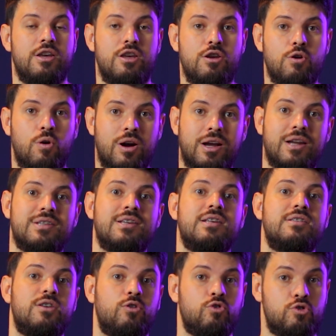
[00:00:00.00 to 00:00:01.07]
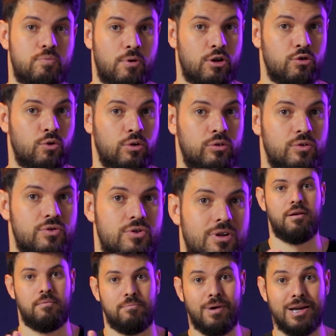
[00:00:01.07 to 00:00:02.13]
e organização dos produtos.
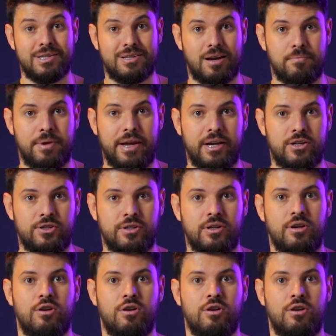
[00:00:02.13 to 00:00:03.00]
Basicamente,